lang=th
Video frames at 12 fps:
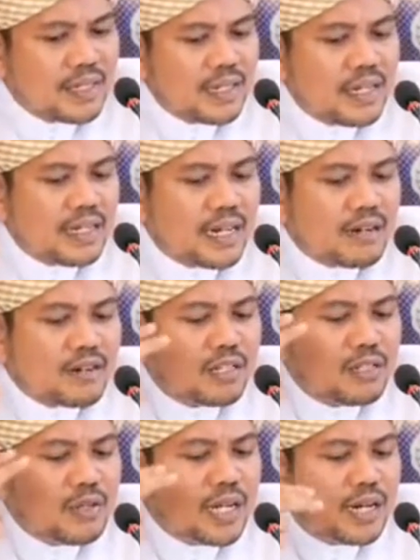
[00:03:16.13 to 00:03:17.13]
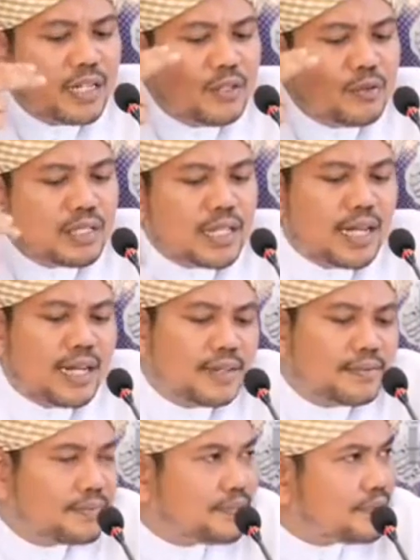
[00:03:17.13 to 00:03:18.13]
อินนัรรอจุลลายุตา
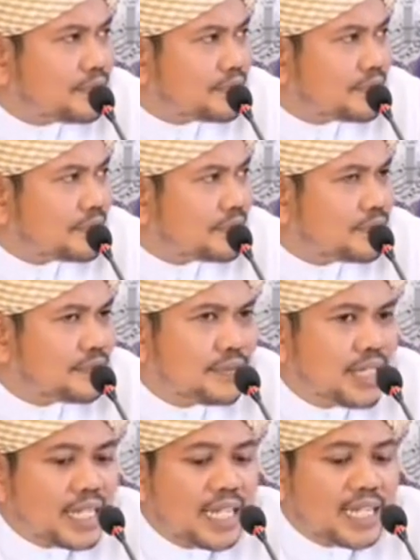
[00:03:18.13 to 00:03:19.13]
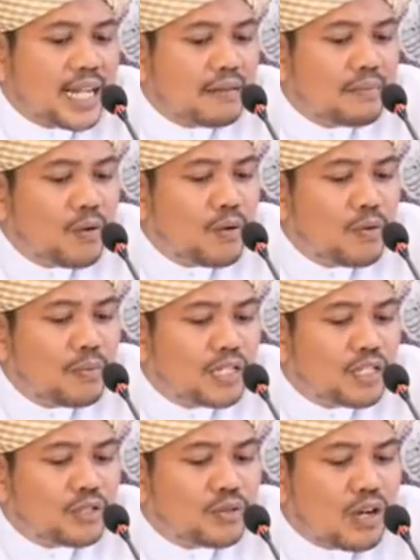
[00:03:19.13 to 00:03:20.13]
กิตาบะฮูมัน
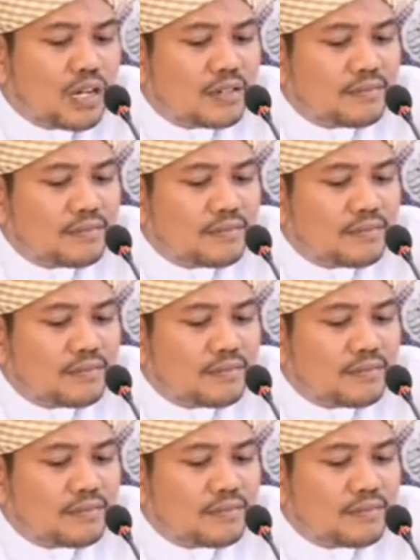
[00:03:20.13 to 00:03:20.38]
ชูรอน